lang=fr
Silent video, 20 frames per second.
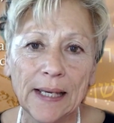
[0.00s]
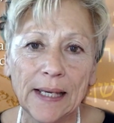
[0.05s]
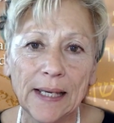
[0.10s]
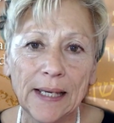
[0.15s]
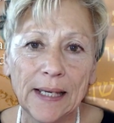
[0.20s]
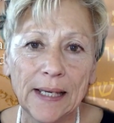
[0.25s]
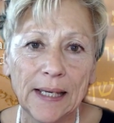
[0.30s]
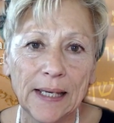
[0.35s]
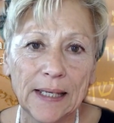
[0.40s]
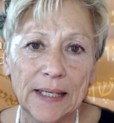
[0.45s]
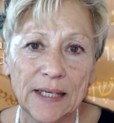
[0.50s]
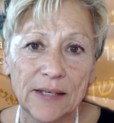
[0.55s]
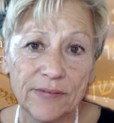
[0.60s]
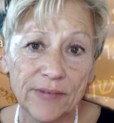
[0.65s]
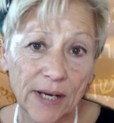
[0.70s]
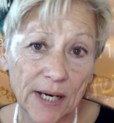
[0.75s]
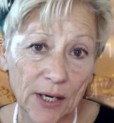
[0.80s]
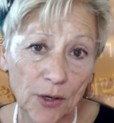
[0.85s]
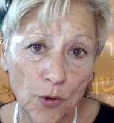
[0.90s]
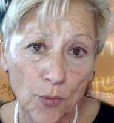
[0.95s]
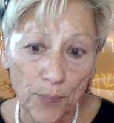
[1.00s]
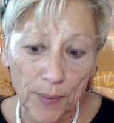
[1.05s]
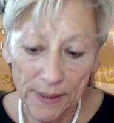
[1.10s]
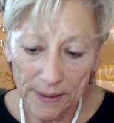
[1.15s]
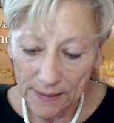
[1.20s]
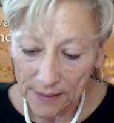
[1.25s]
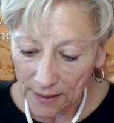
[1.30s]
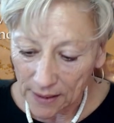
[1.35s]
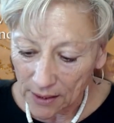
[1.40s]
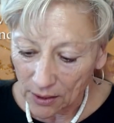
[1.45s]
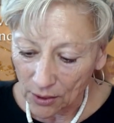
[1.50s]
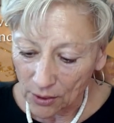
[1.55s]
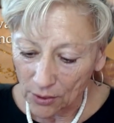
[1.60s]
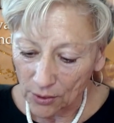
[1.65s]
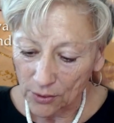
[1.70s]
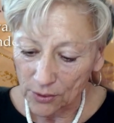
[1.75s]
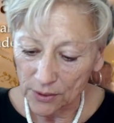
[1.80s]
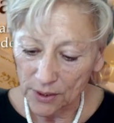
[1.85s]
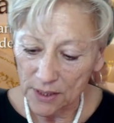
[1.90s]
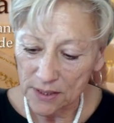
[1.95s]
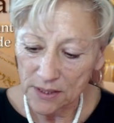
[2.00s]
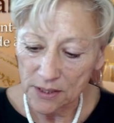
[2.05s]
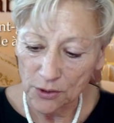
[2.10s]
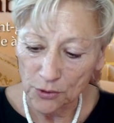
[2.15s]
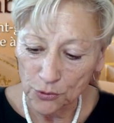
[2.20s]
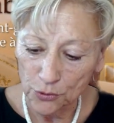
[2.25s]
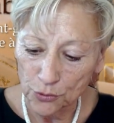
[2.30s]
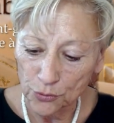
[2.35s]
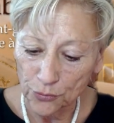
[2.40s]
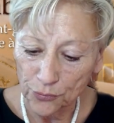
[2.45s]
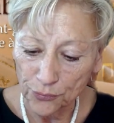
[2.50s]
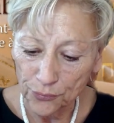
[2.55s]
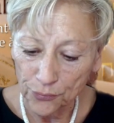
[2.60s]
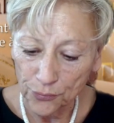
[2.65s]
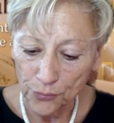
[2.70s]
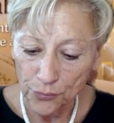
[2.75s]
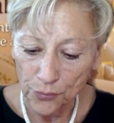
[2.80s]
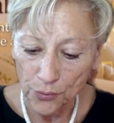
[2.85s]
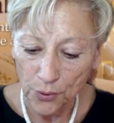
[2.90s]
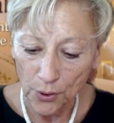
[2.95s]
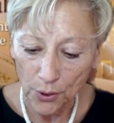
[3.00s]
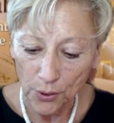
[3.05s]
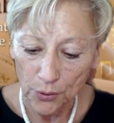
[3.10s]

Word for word: et qui va la compléter en essayant de vous,